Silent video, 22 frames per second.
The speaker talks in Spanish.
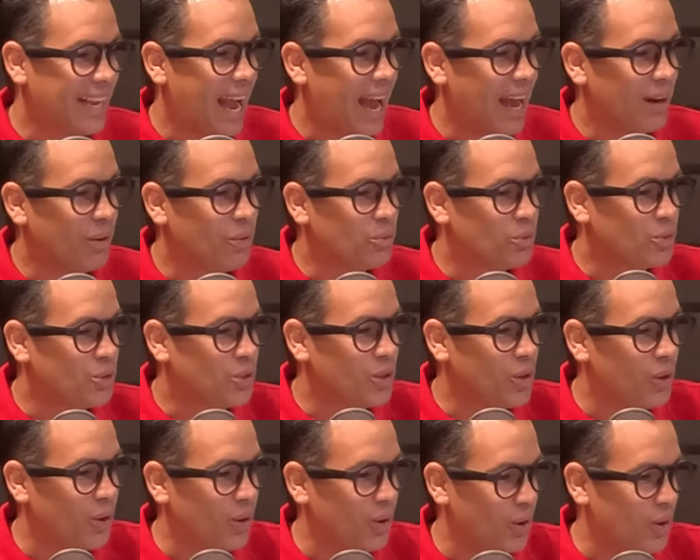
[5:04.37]

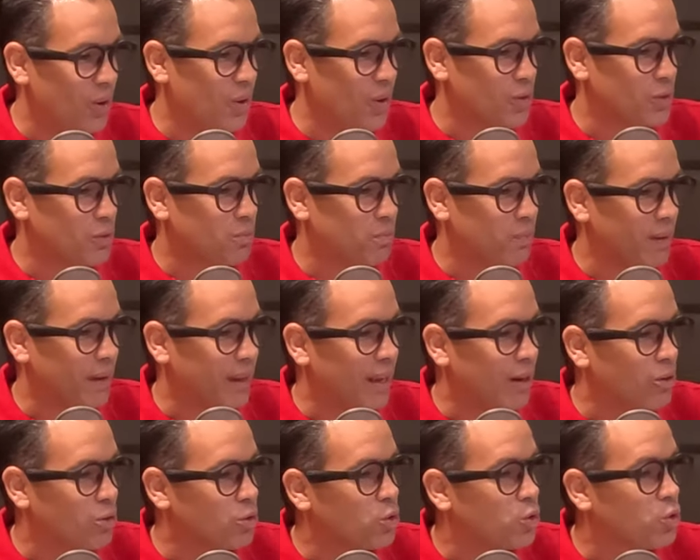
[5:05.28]
anunció los,
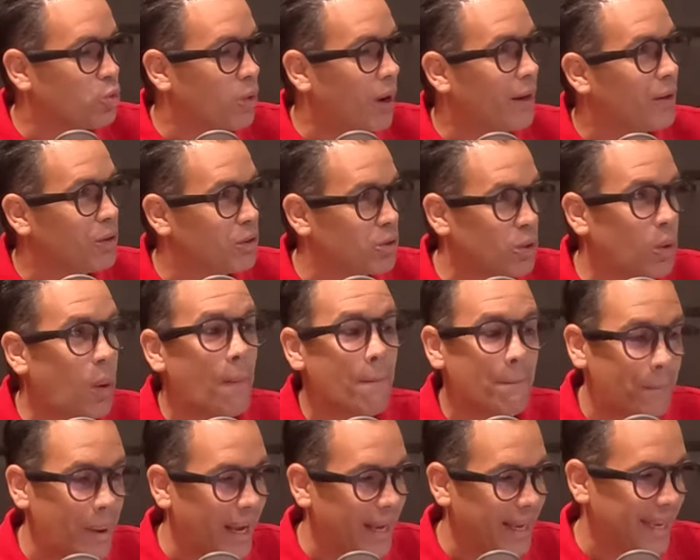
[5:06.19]
que los usuarios
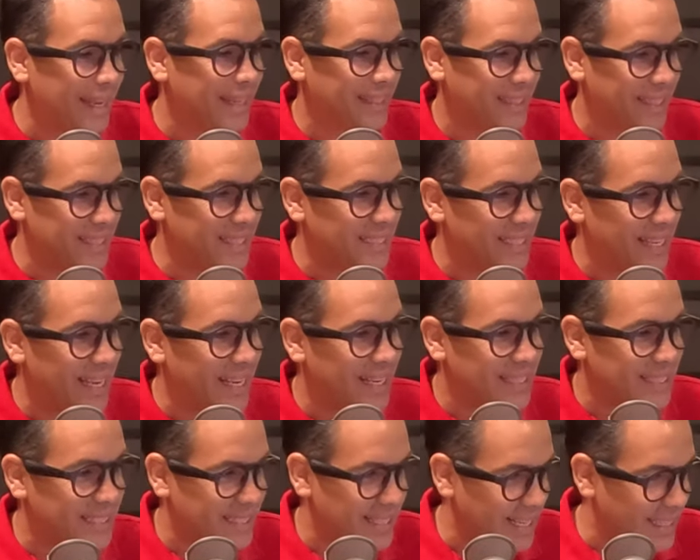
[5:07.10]
con paquetes de
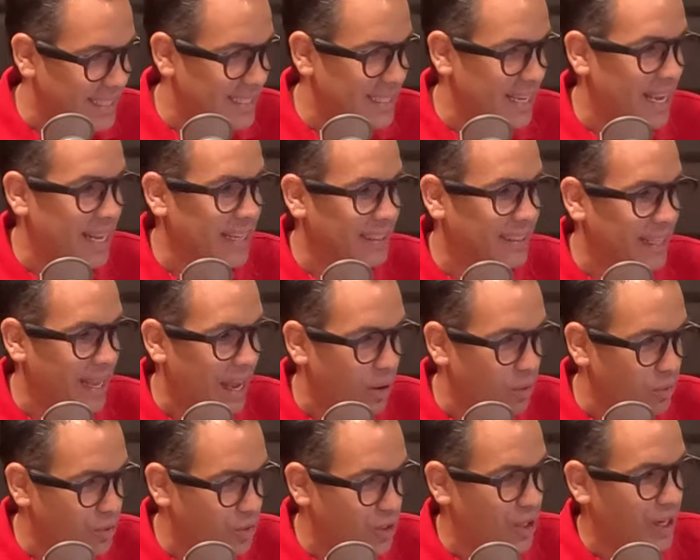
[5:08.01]

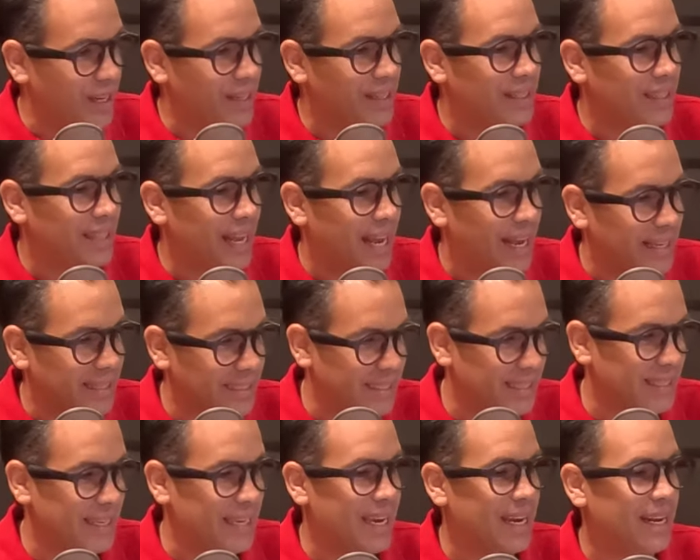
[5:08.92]
60, 80,
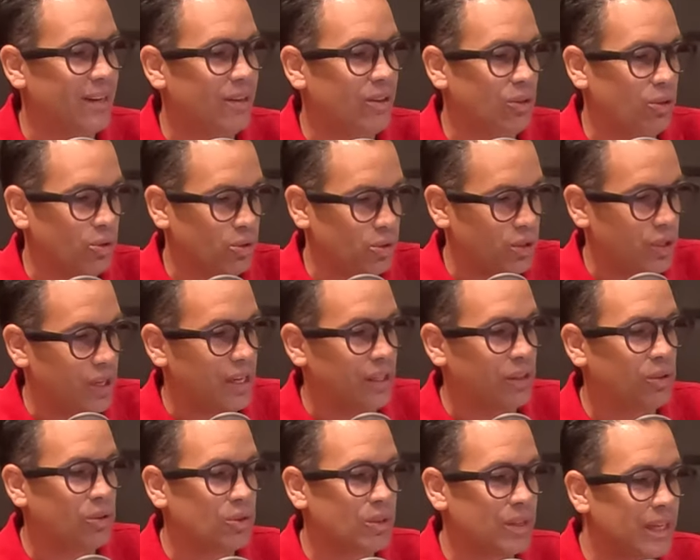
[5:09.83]
100,
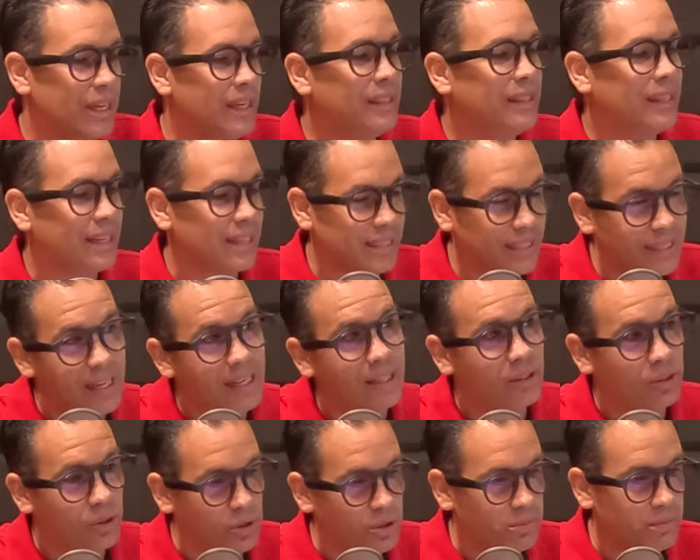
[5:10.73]
200 y
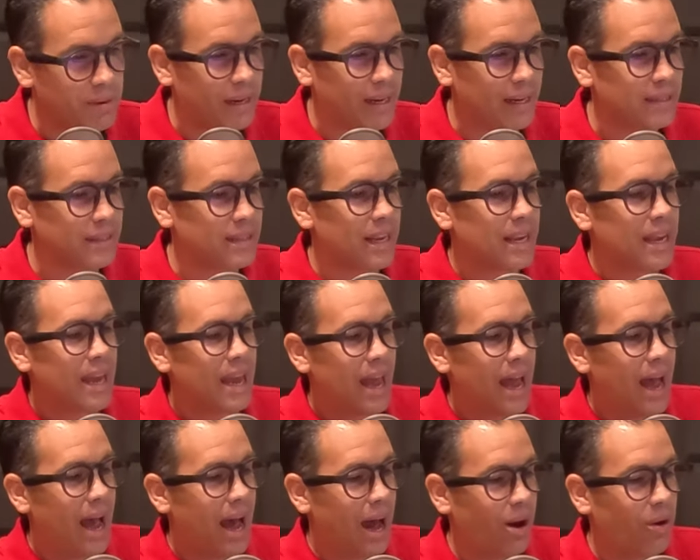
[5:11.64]
300 megas
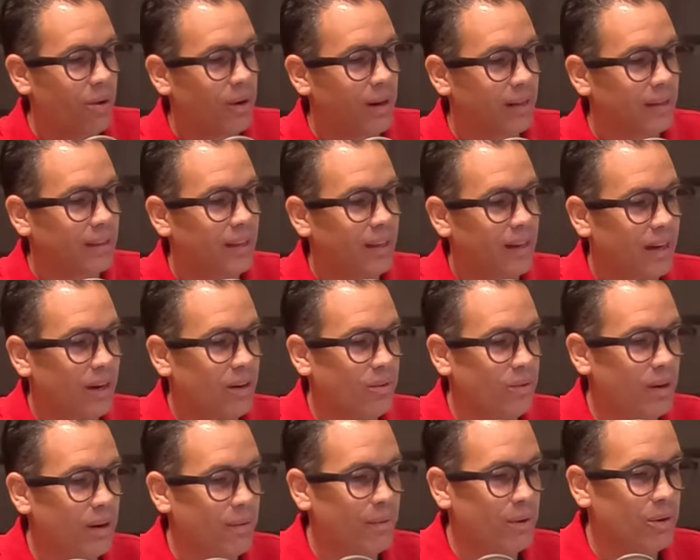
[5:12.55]
ahora tienen
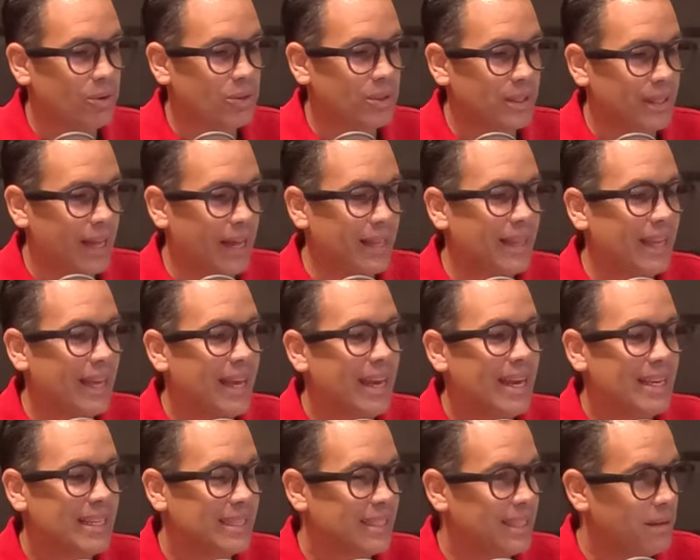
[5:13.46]
una velocidad
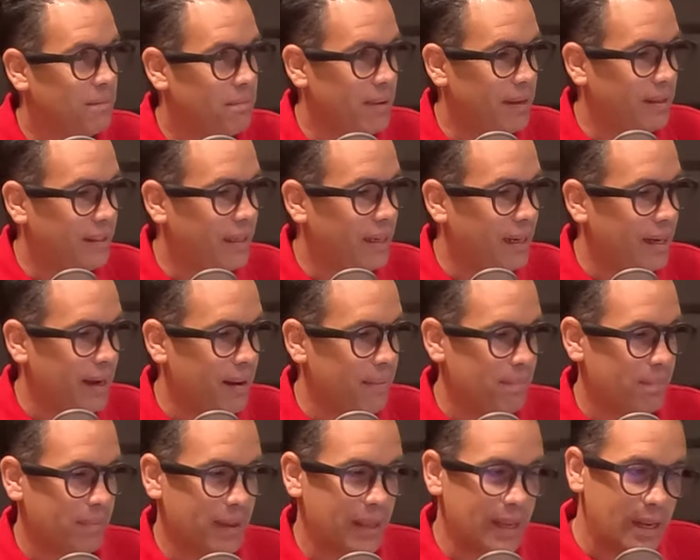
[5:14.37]

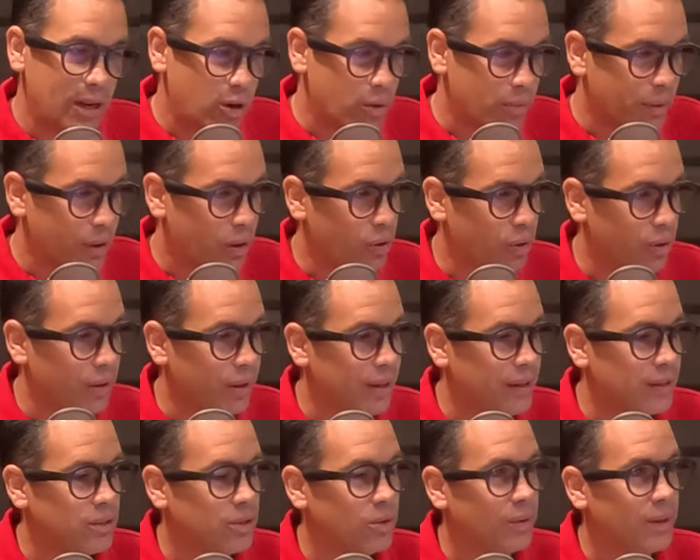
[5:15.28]
simétrica y lo mejor
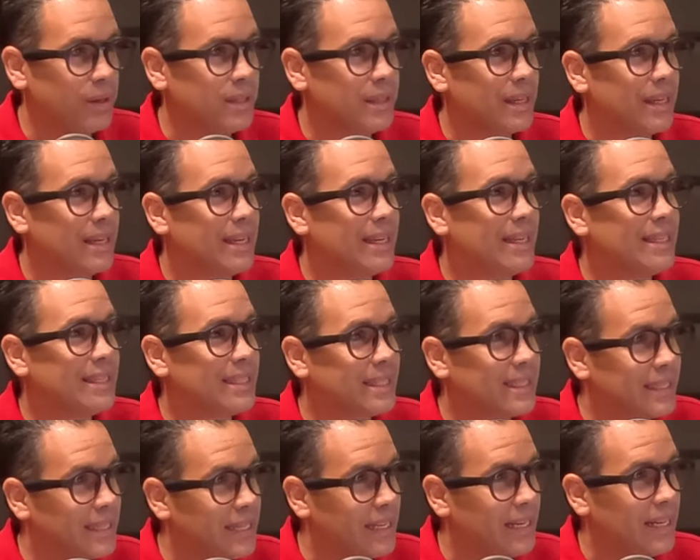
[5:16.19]
de esto es
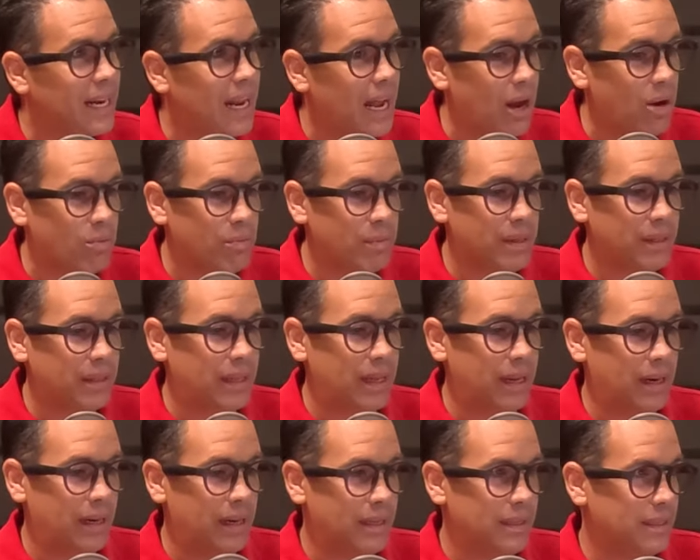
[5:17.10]
sin
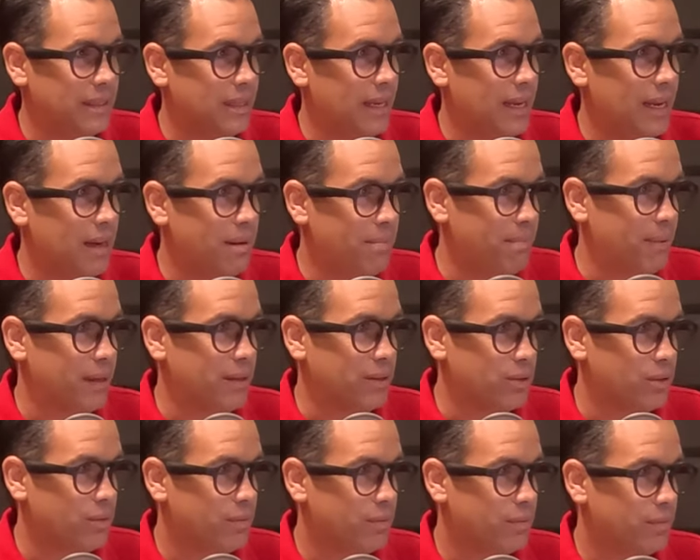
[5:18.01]
aumentarles el
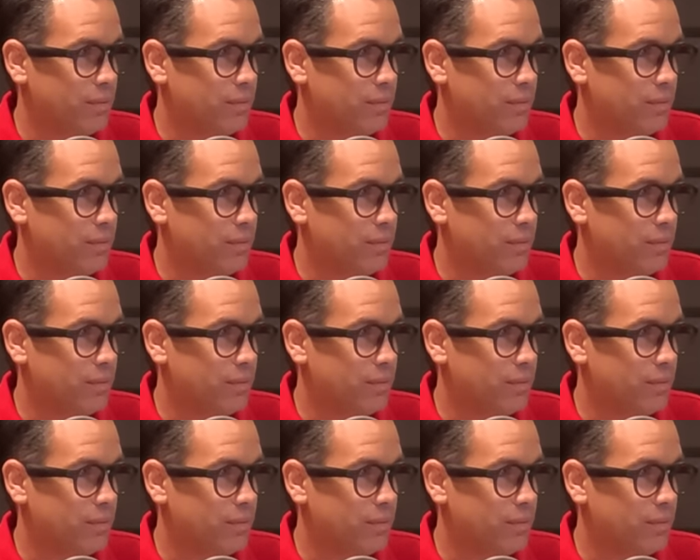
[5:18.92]
precio.